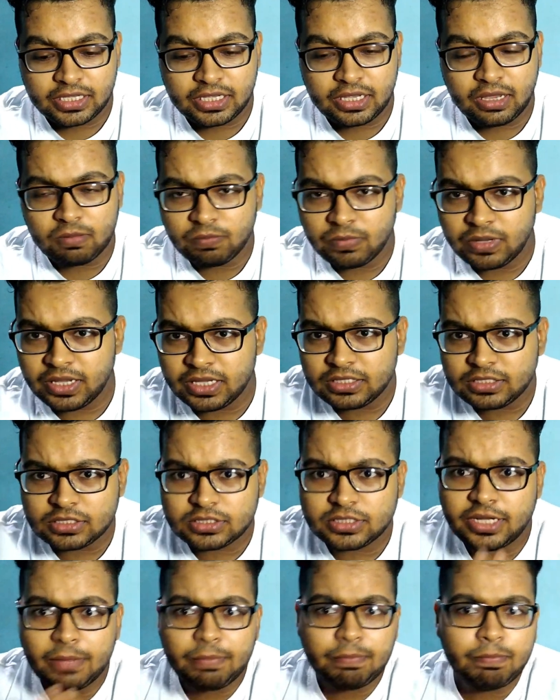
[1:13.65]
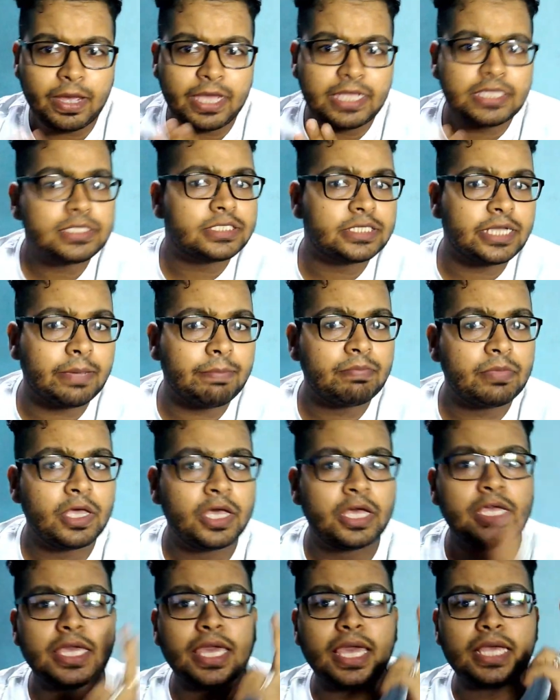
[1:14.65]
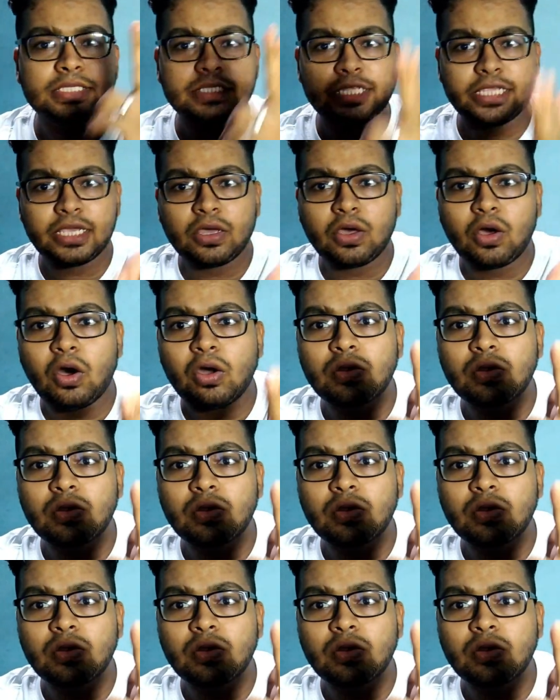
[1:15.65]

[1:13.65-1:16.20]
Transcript: कि हमें स्टेप बाय स्टेप कैसे